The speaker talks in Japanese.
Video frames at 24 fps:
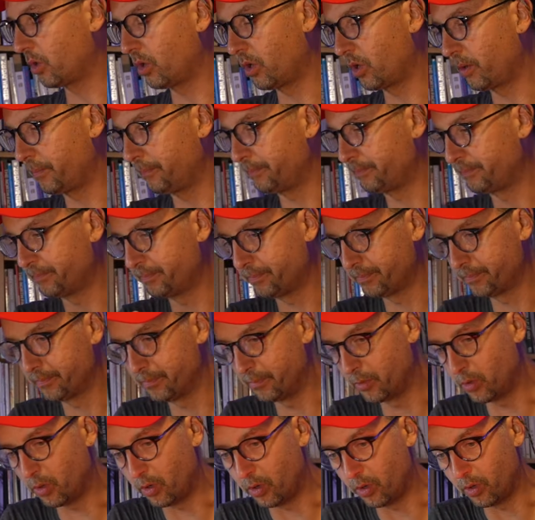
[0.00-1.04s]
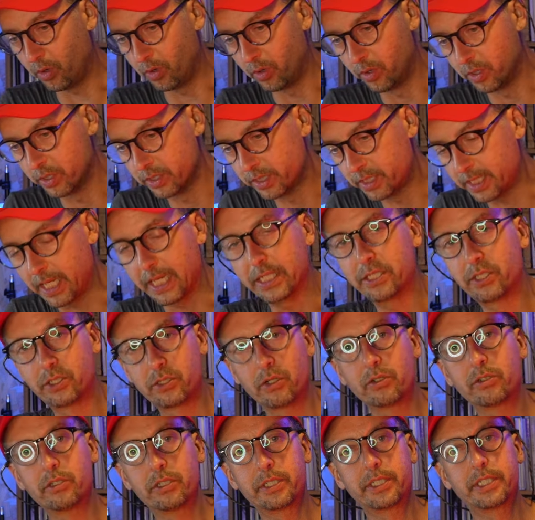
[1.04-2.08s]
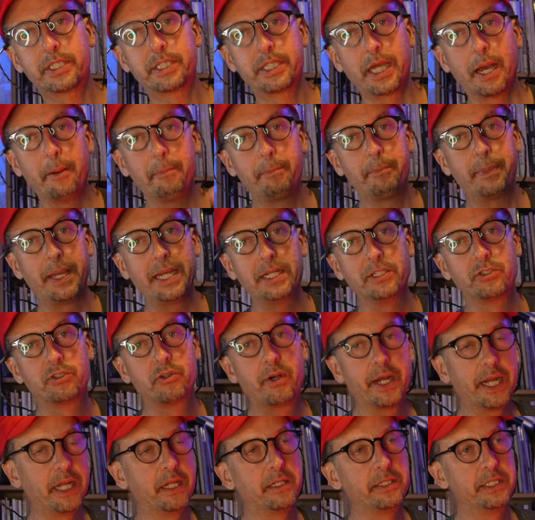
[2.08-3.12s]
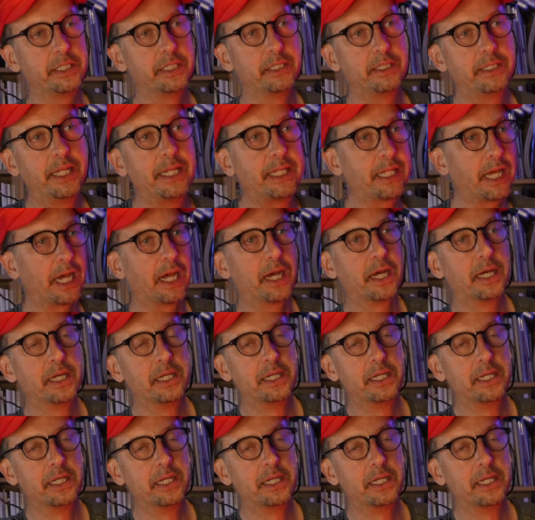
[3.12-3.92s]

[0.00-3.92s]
のもう早速キャンペーントレイルに出た